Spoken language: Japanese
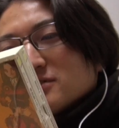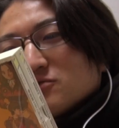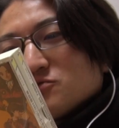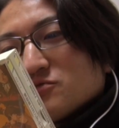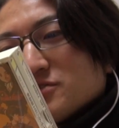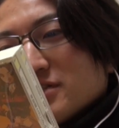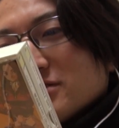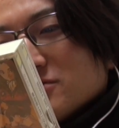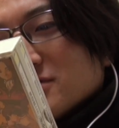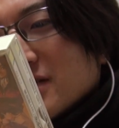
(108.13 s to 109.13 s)
登場して
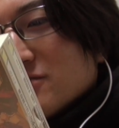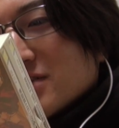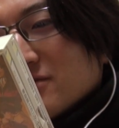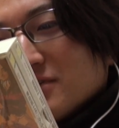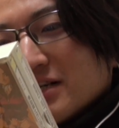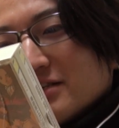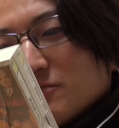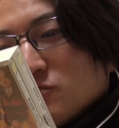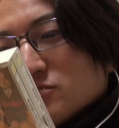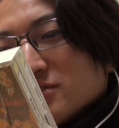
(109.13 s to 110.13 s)
る声優さんの中に
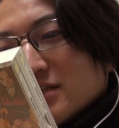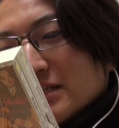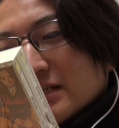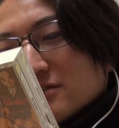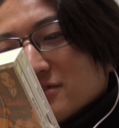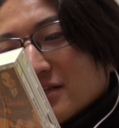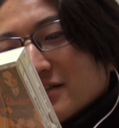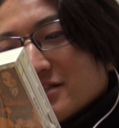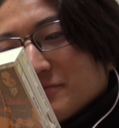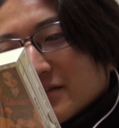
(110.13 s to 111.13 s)
はもうすでに亡くなっ
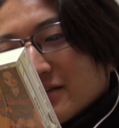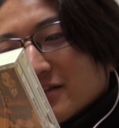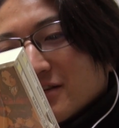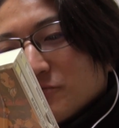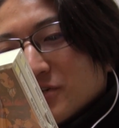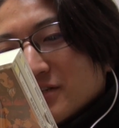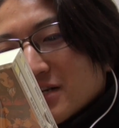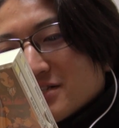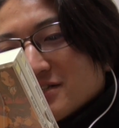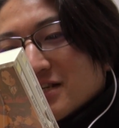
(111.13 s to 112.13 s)
てしまった方もい
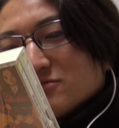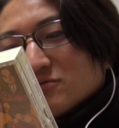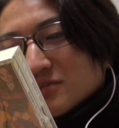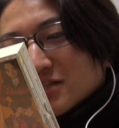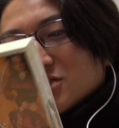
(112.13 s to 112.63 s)
らっしゃるので